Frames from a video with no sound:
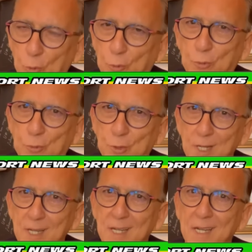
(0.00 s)
Cruz,
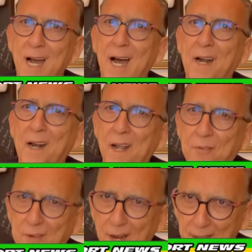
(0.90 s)

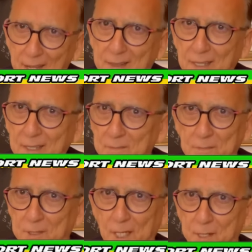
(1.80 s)

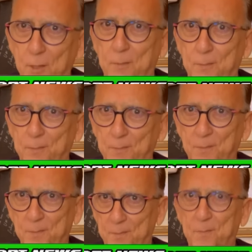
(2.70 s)
Arrascaeta, já deu?
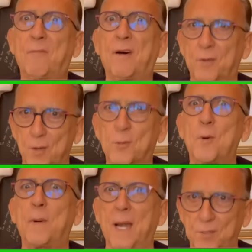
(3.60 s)
Para fazer uma
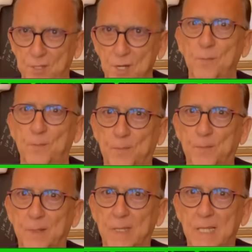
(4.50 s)
comparação.
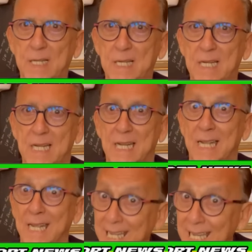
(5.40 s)

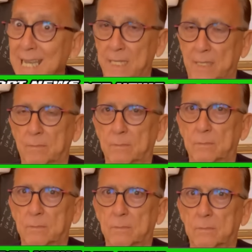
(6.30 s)
E
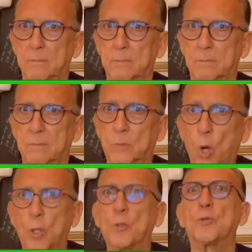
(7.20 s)

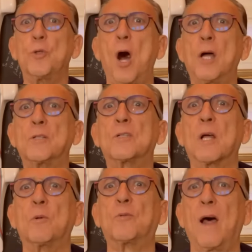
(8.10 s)
todos nós
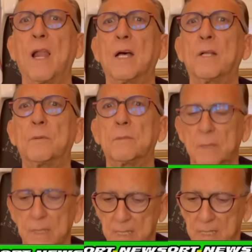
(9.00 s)
estamos falando,
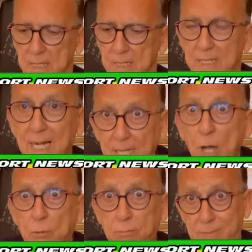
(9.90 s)

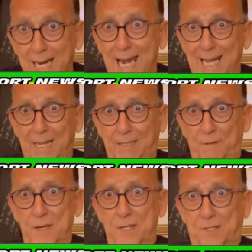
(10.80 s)
cadê o cara da
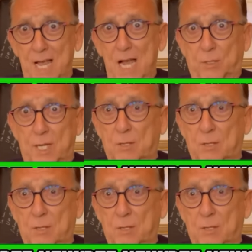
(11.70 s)
definição,